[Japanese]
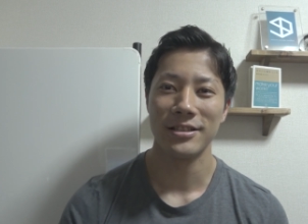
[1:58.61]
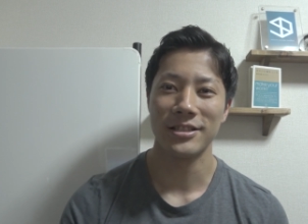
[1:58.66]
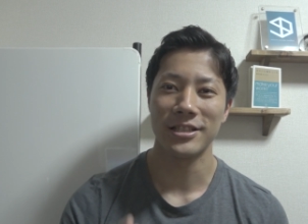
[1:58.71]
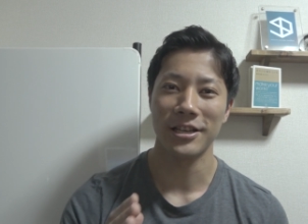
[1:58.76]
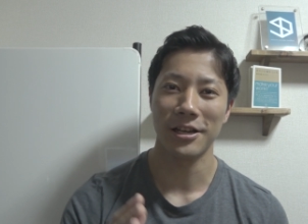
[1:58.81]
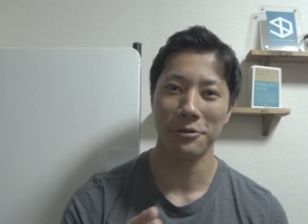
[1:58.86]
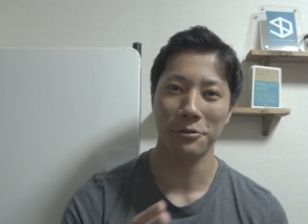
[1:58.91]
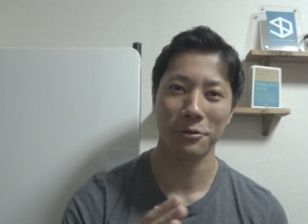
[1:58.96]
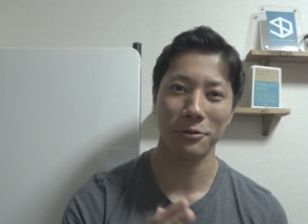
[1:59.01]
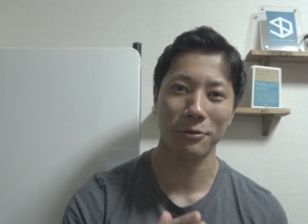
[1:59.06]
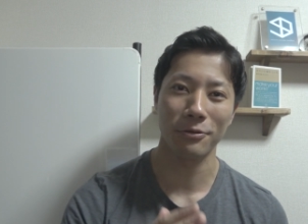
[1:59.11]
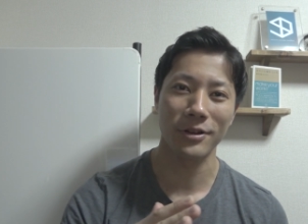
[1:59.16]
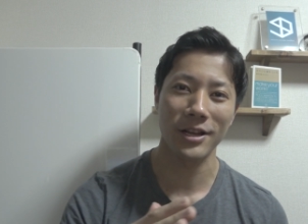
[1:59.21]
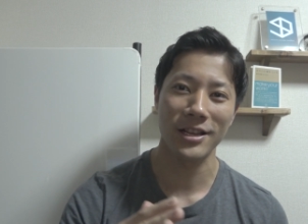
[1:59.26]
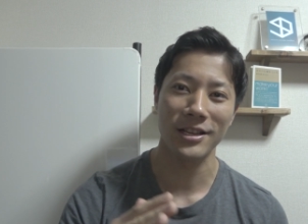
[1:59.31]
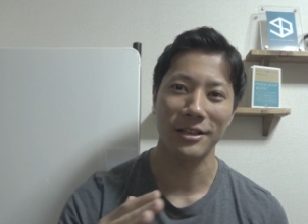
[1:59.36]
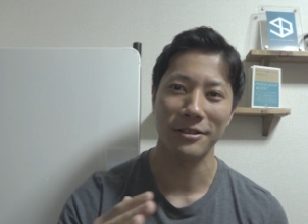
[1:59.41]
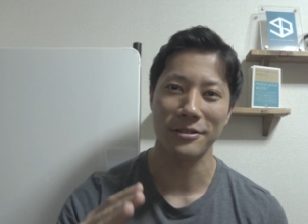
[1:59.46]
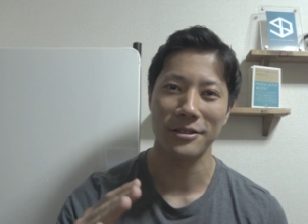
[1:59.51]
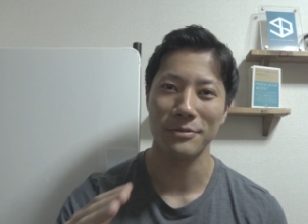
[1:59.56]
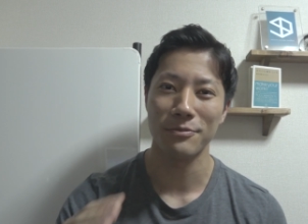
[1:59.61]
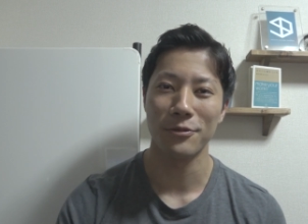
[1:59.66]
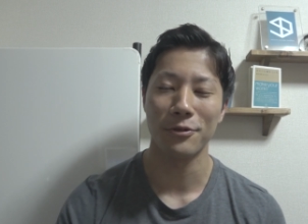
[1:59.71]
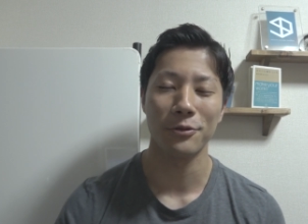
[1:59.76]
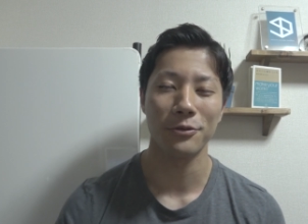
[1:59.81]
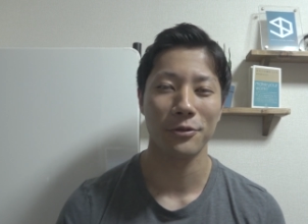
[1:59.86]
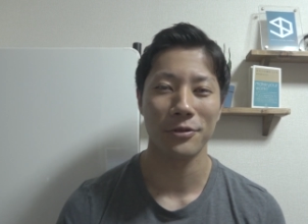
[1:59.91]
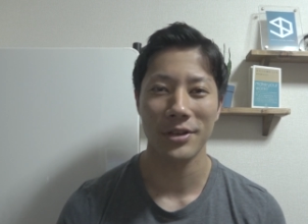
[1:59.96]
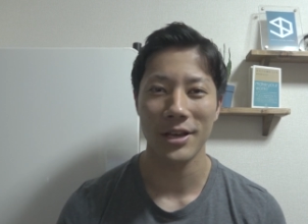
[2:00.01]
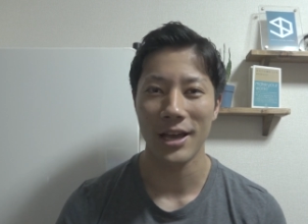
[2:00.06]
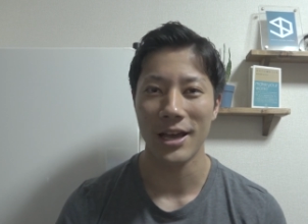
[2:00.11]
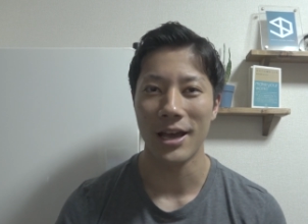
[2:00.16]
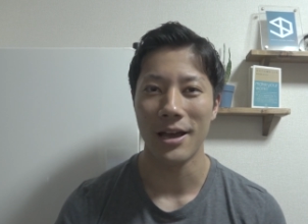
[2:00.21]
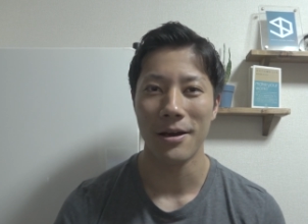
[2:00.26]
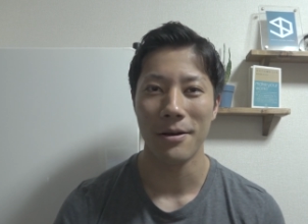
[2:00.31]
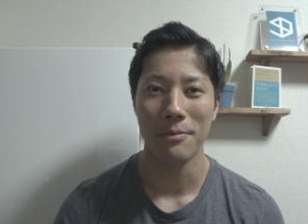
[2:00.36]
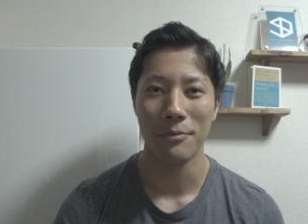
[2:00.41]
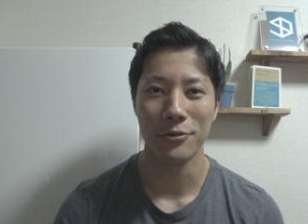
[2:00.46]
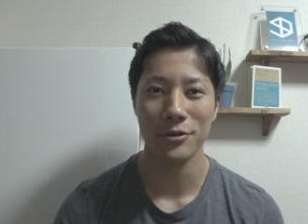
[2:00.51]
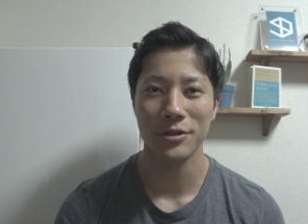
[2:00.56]
ちゃんとトレーニング積むことで
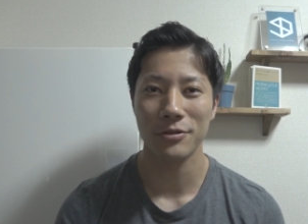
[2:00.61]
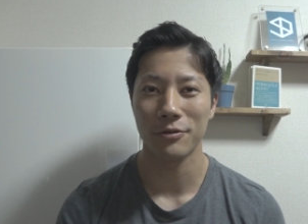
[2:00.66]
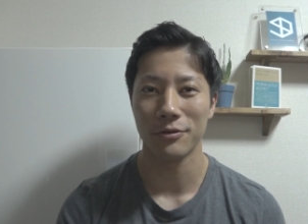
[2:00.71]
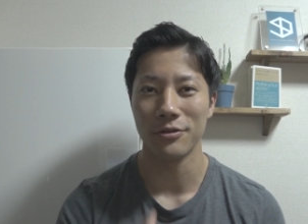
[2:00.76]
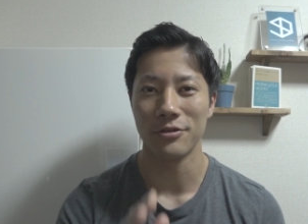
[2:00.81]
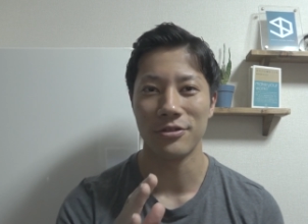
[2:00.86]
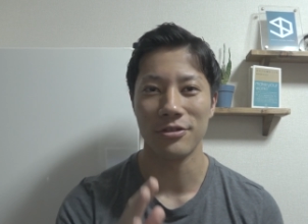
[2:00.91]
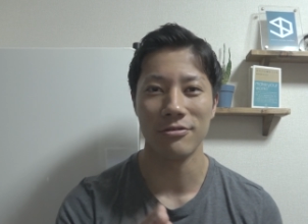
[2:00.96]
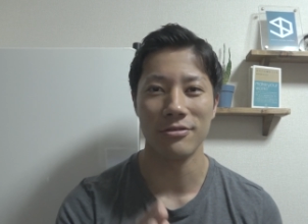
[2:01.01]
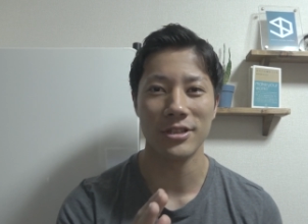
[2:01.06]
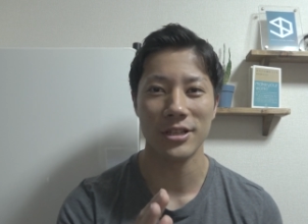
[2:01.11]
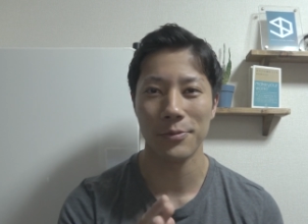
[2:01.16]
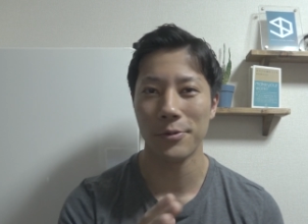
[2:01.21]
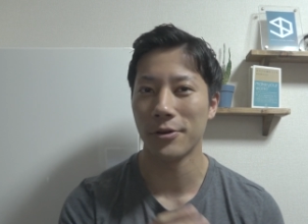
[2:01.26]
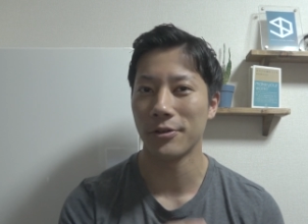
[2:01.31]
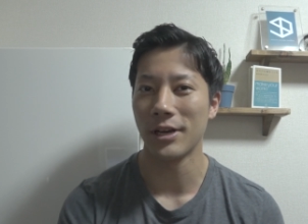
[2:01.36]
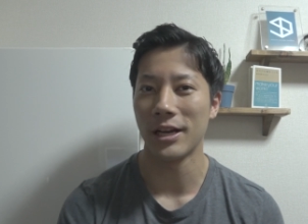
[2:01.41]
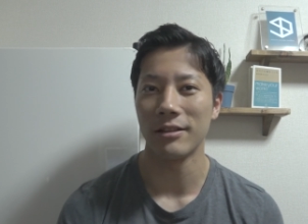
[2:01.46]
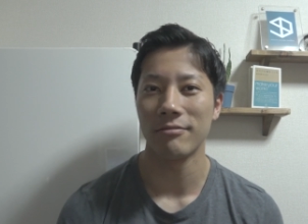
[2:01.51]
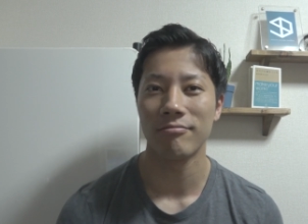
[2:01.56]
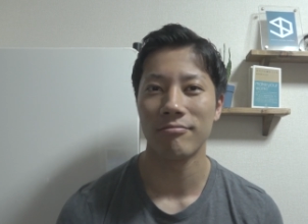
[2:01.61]
もしこの11秒台っ